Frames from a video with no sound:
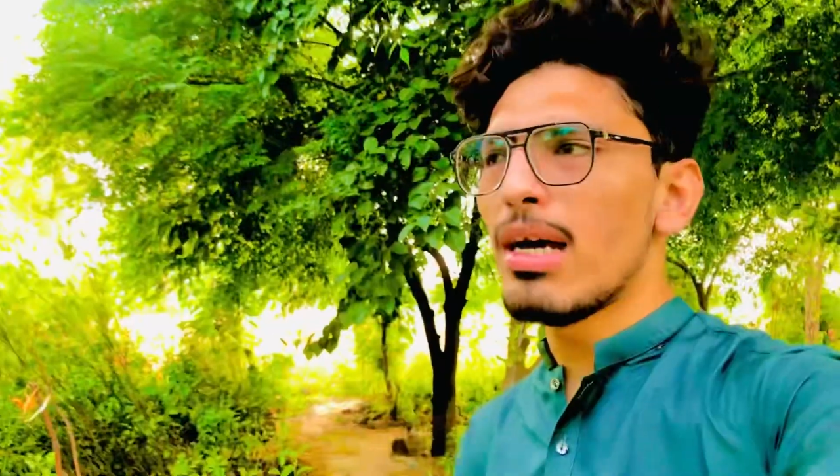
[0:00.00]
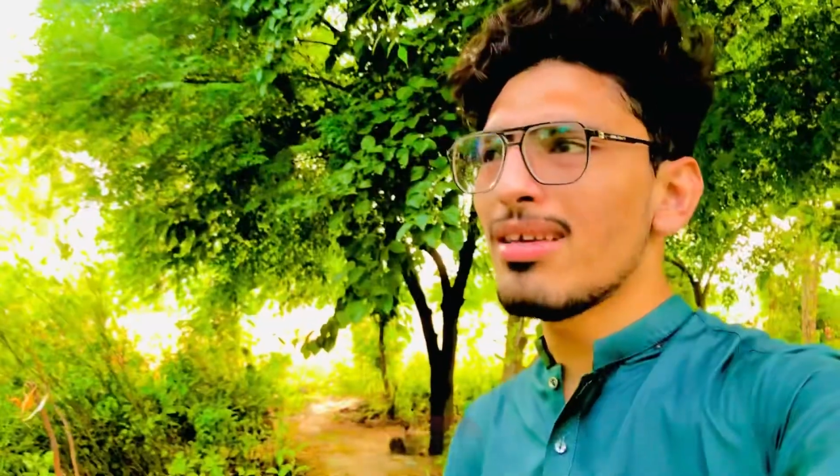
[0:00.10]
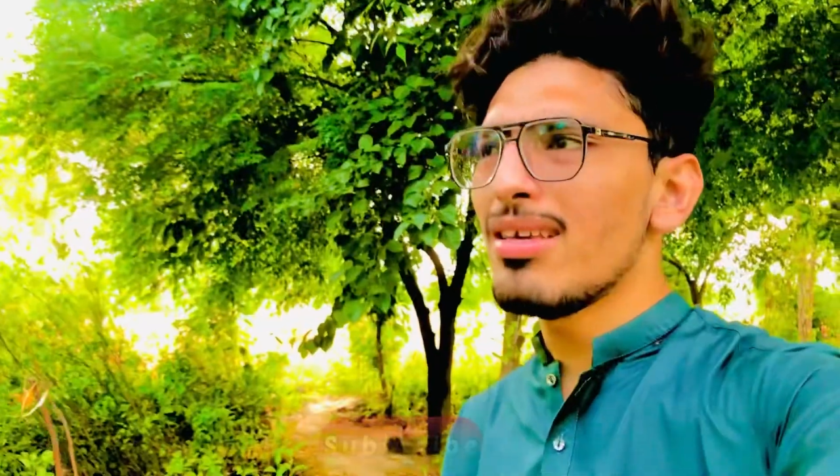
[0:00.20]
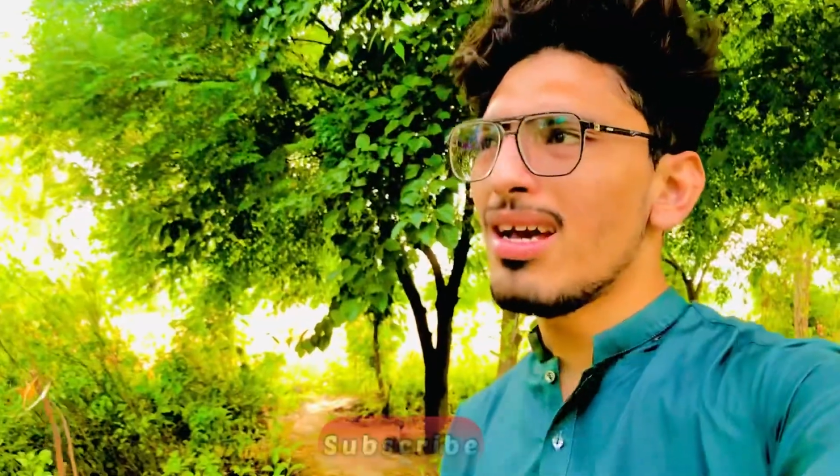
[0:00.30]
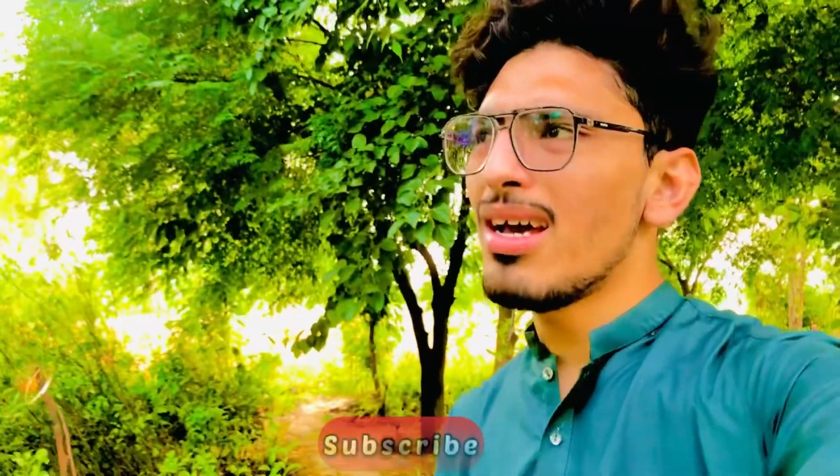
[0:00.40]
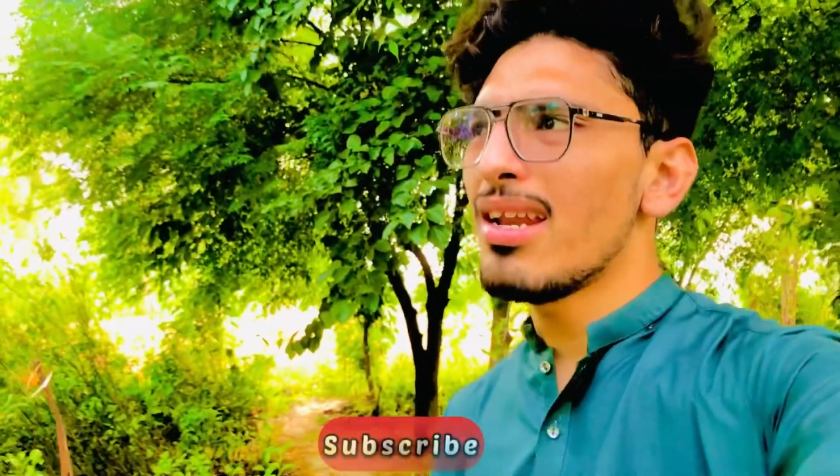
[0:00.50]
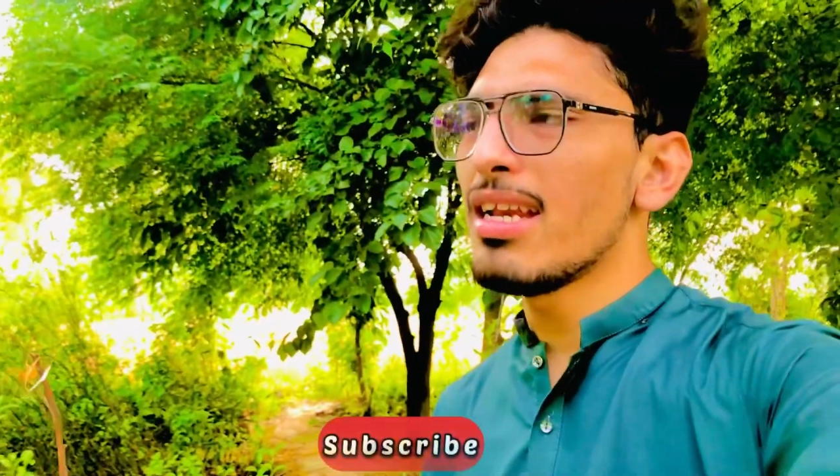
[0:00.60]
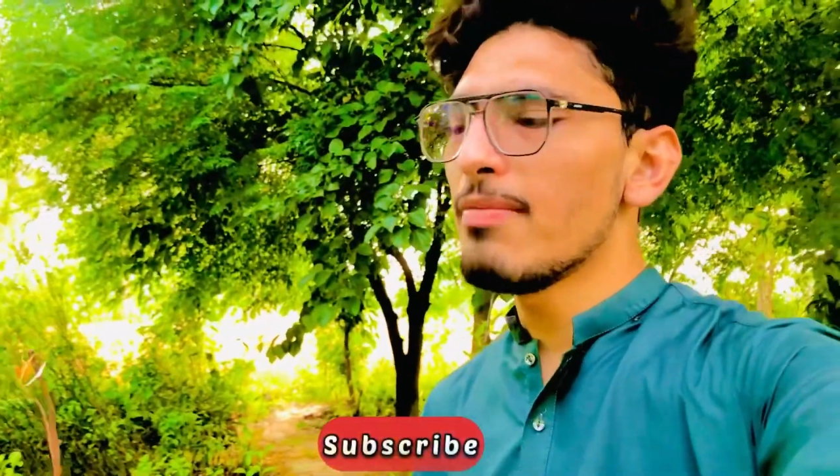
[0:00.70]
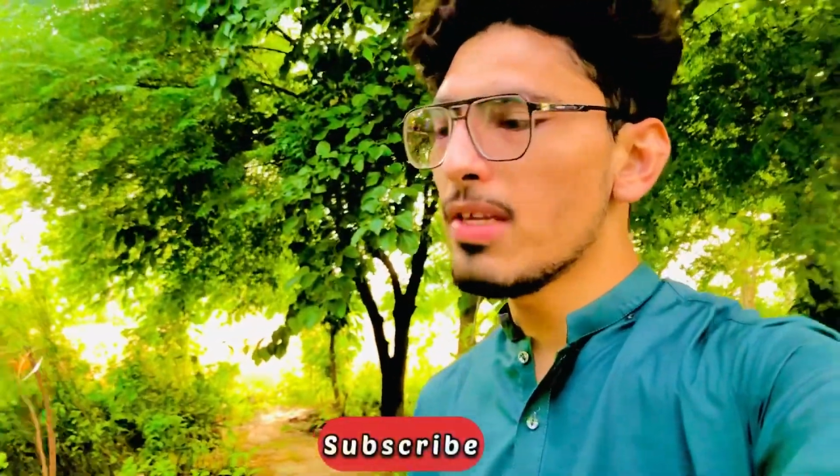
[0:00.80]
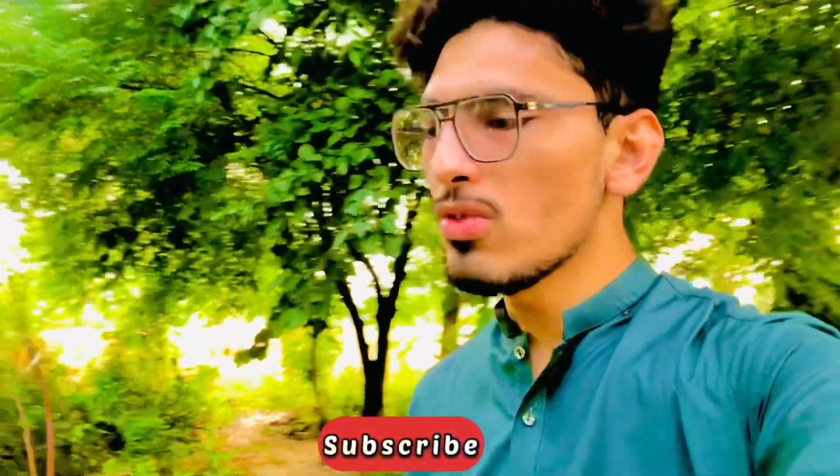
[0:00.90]
बाकी यार
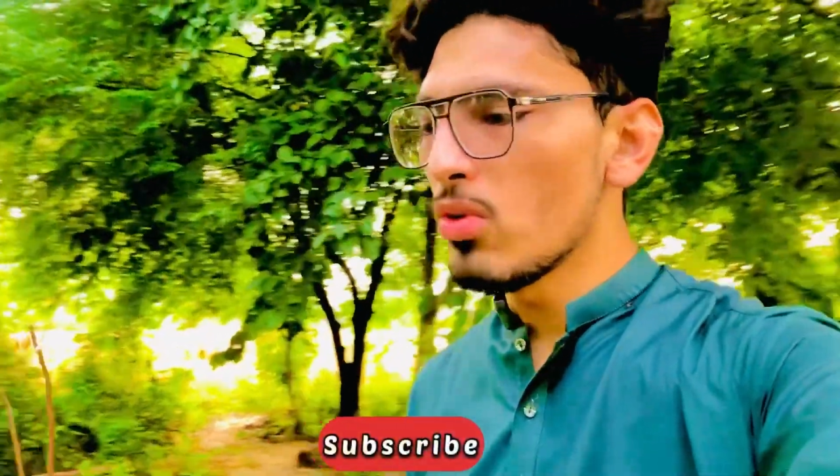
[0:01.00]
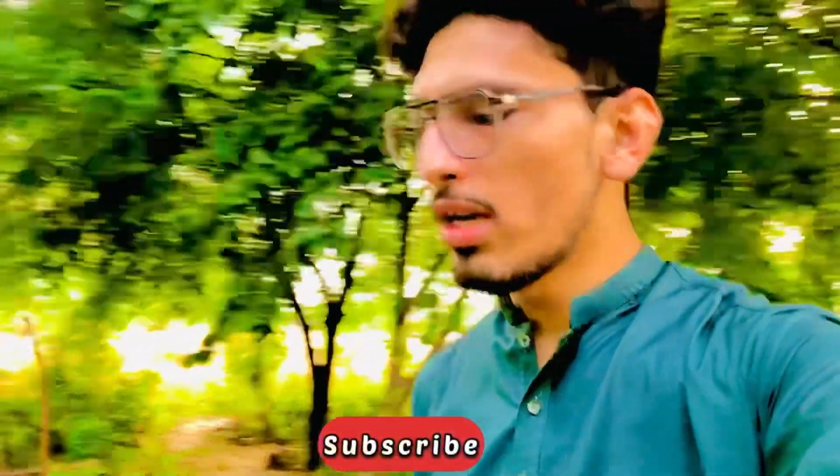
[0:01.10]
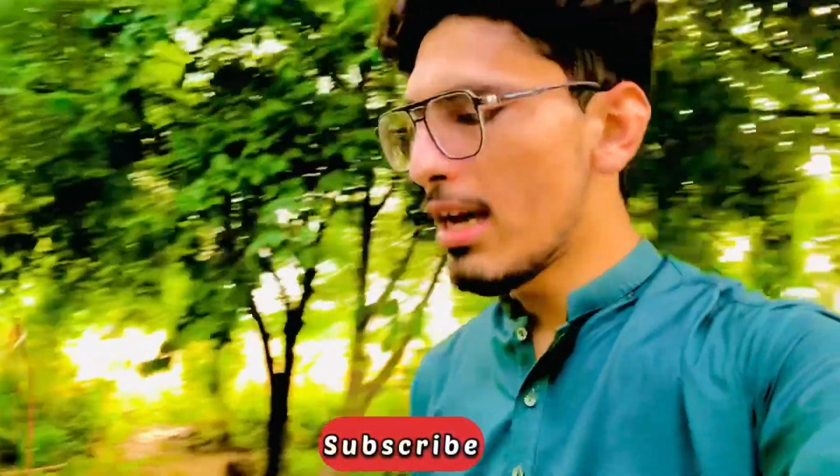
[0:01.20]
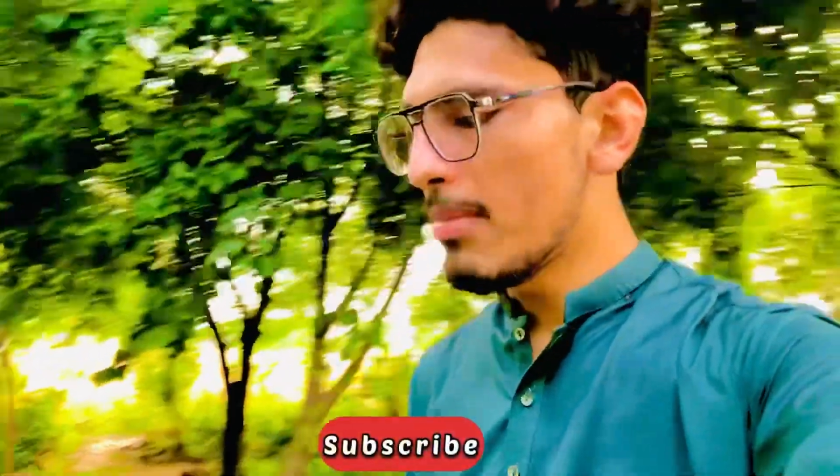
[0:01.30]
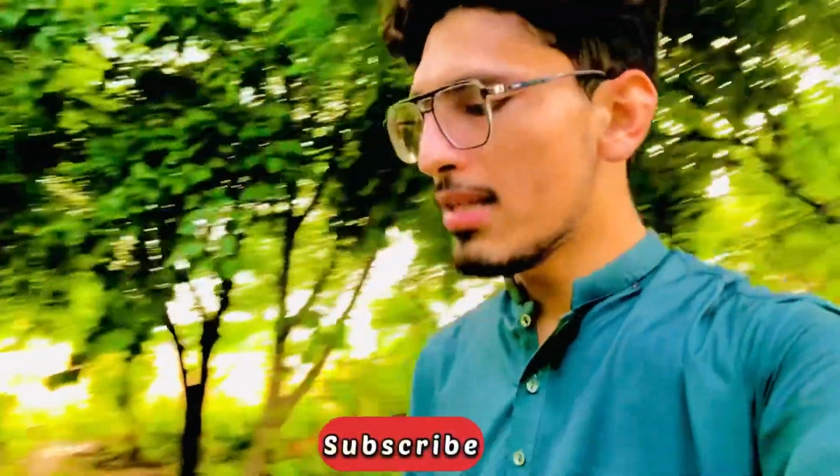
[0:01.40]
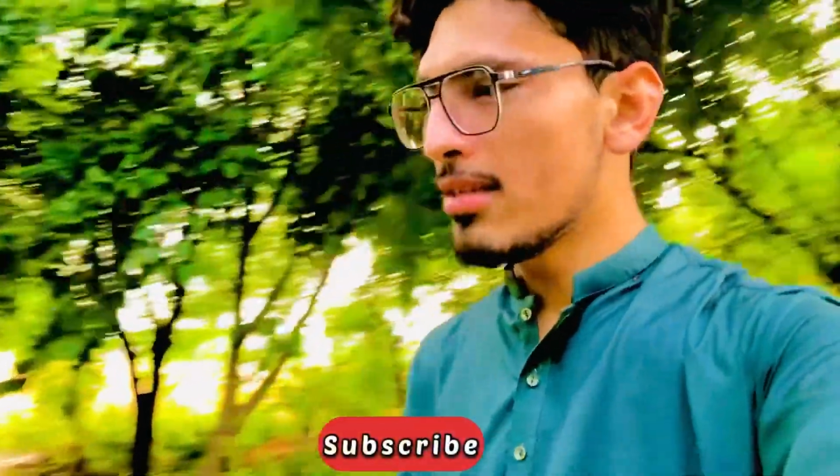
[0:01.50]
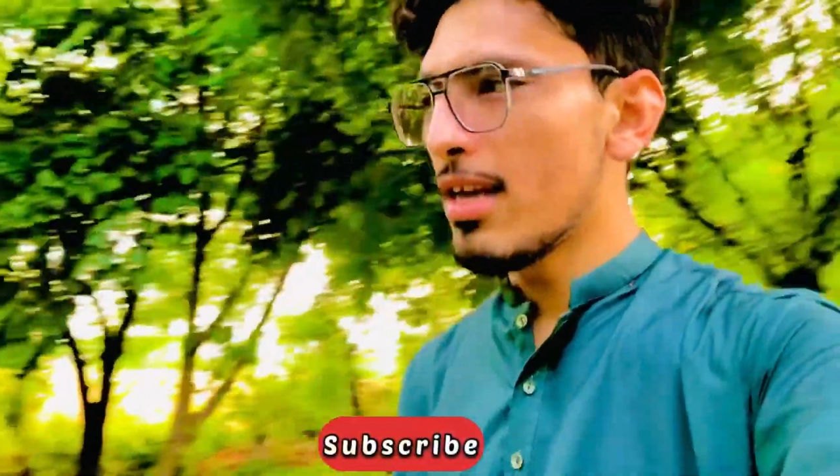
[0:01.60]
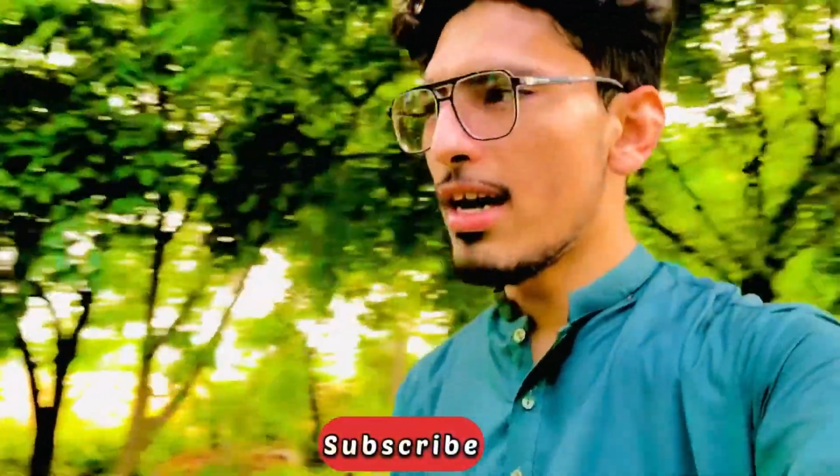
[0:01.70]
एनीवेज हो गया बस